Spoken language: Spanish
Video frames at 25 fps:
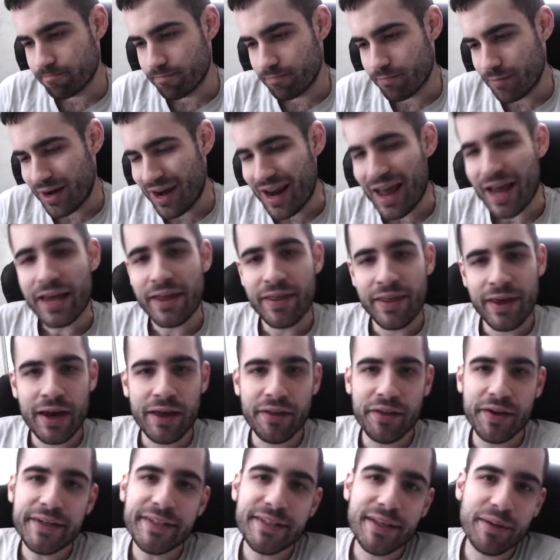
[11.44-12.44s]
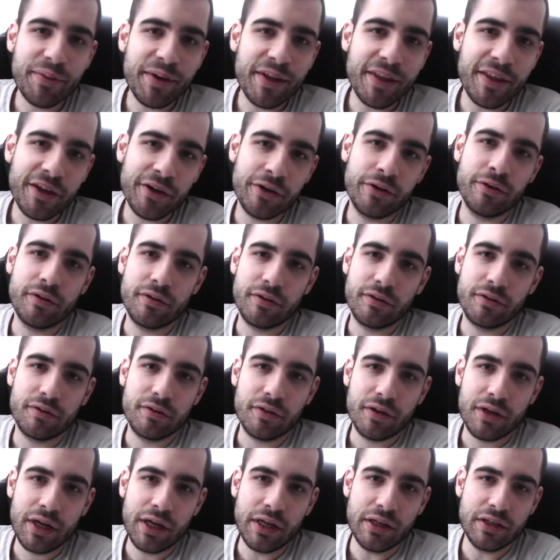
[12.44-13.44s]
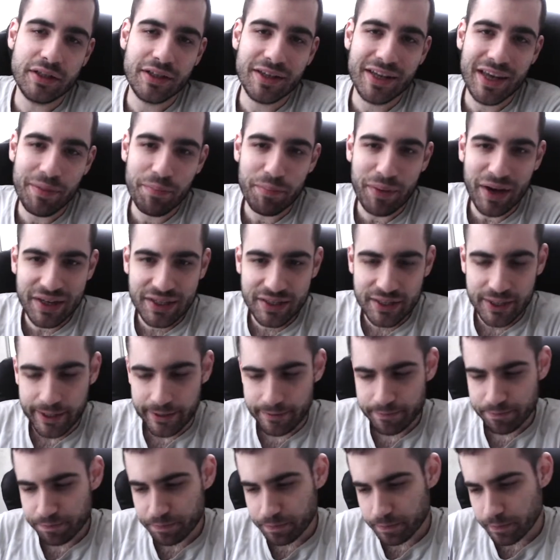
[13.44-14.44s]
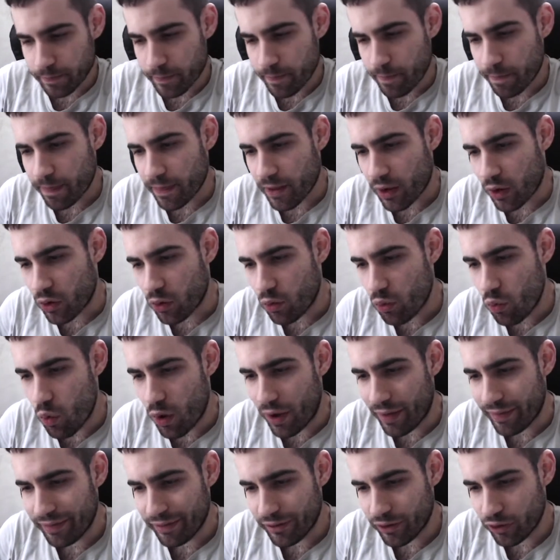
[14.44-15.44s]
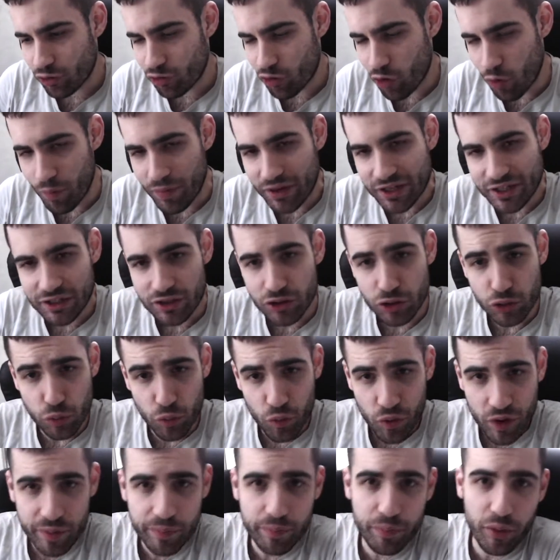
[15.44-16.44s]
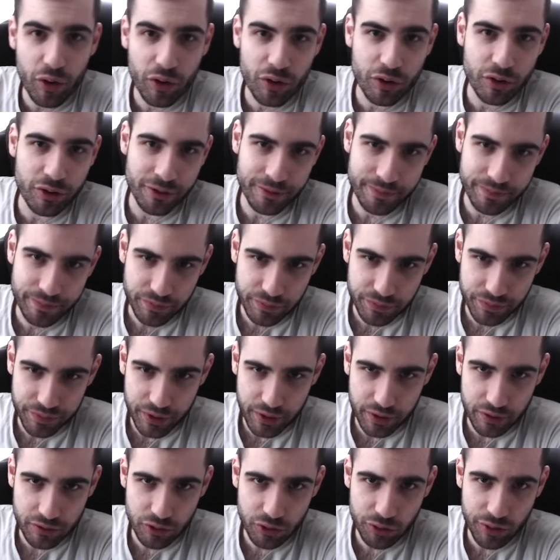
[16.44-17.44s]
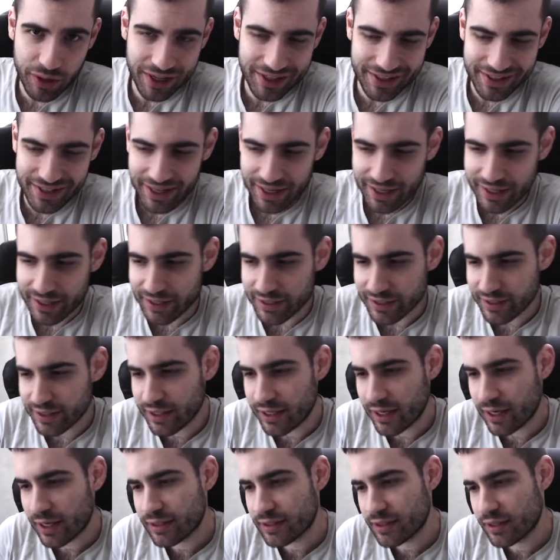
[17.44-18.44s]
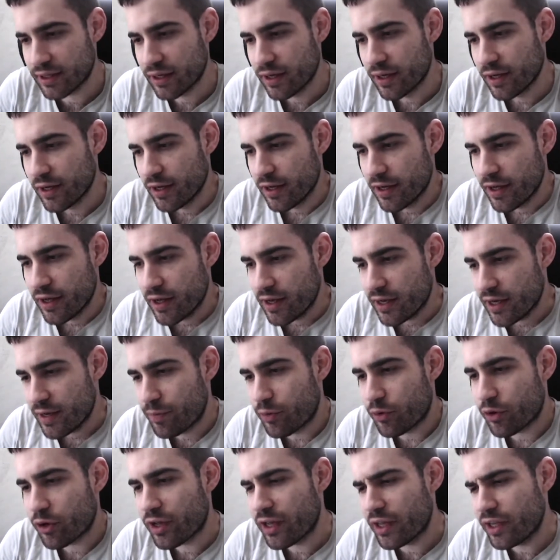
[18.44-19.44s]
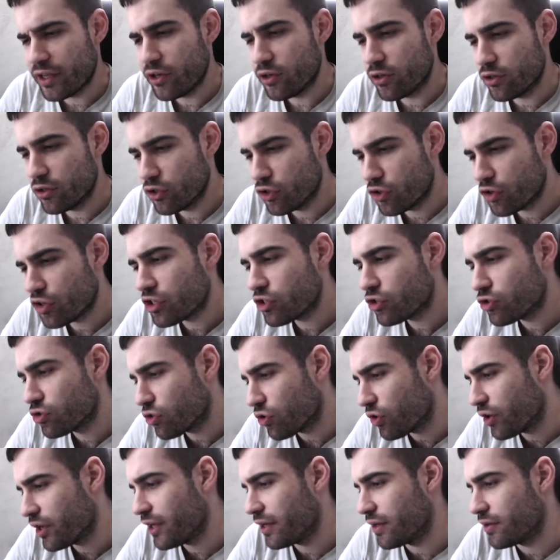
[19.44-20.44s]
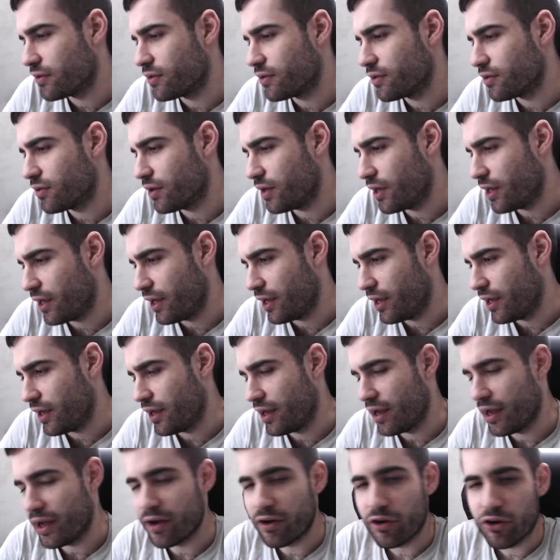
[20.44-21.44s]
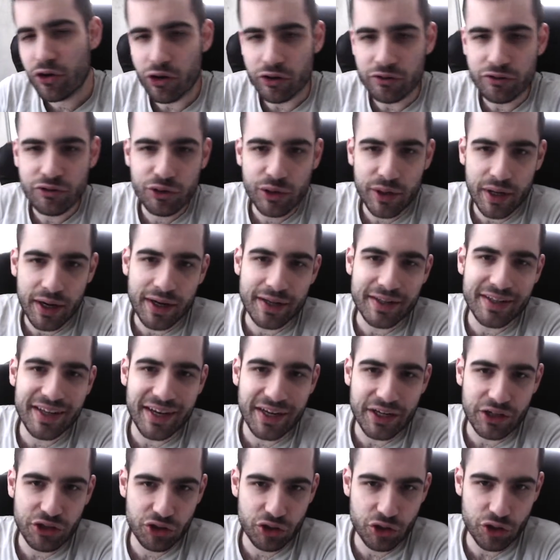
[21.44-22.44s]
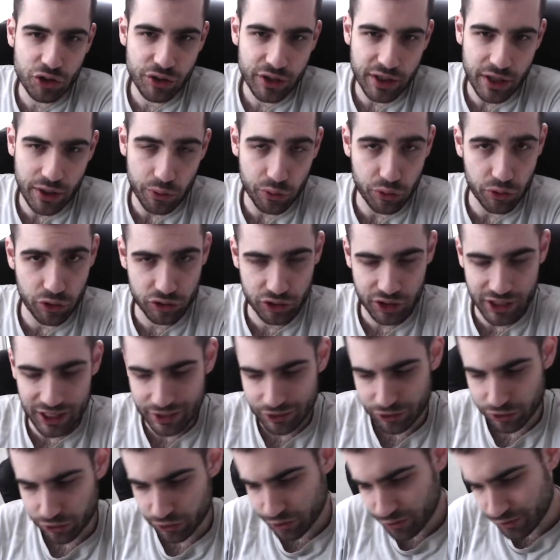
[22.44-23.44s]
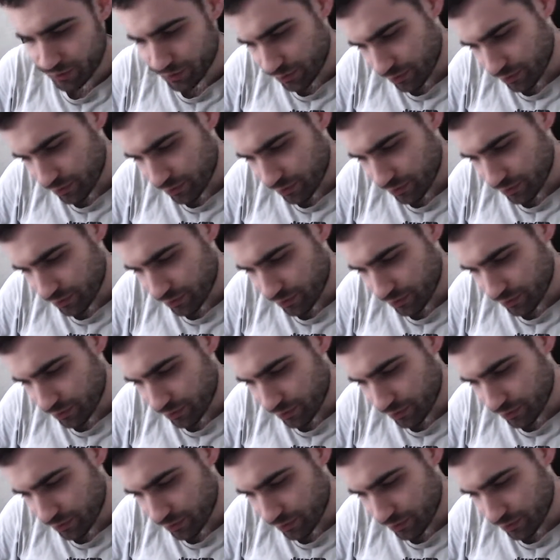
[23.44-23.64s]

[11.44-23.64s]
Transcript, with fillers: la idea de este vídeo es qué pasa cuando comes muy poco durante X días y por qué yo no estoy eh, en contra de esto en algunos casos.